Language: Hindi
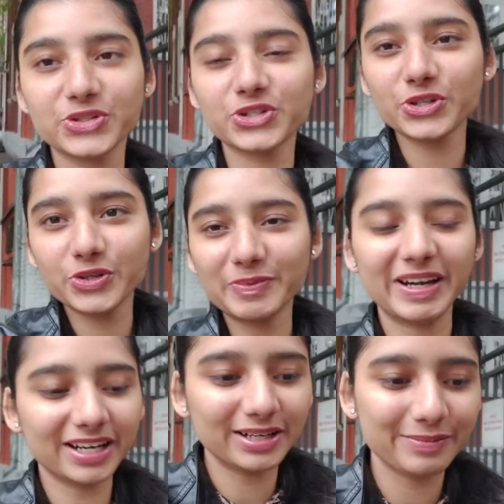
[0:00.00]
जो
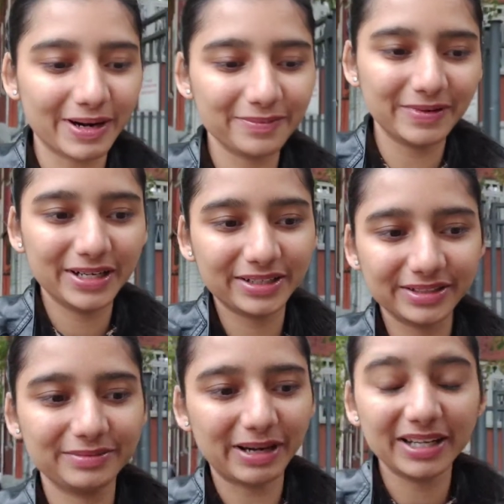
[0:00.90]
मेडिकल डिपार्टमेंट
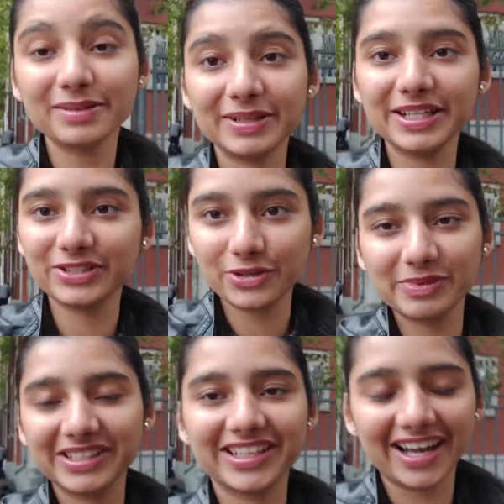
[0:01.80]
मेडिकल बिल्डिंग जो
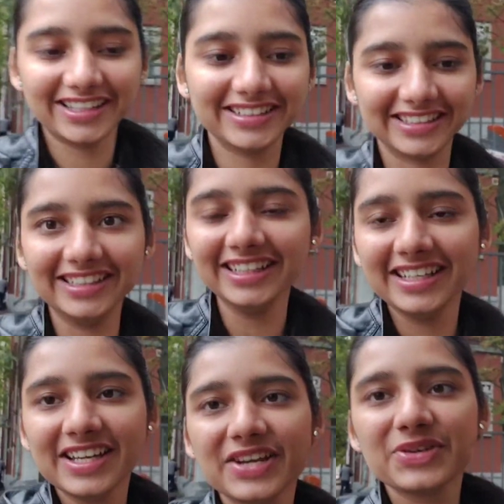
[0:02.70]
अभी दिखाई थी
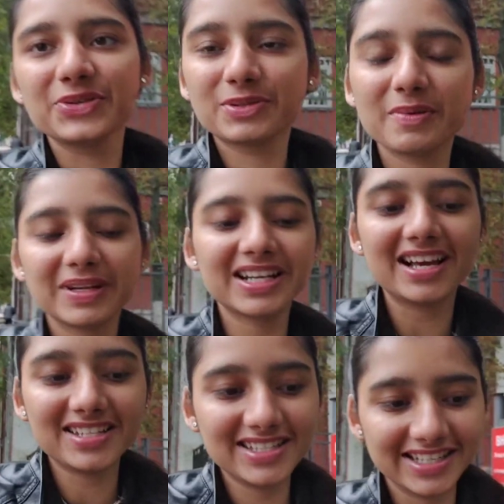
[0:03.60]
उसमें मेरी
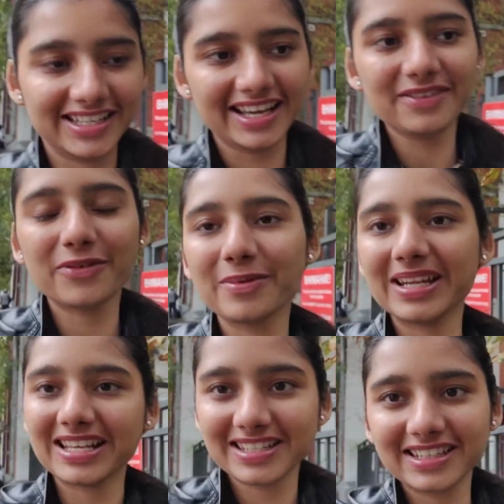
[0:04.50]
क्लास नहीं है वो
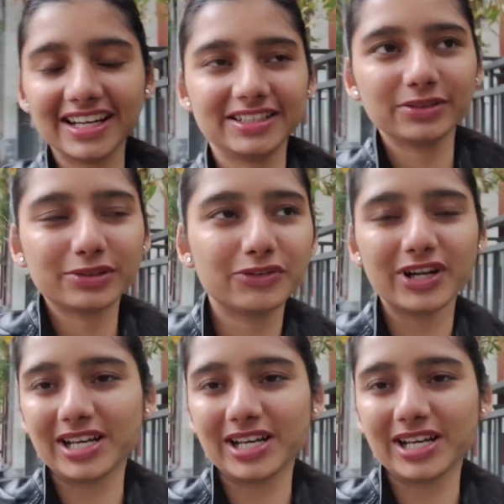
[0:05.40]
मैंने ऐसी दिखाई थी क्योंकि वो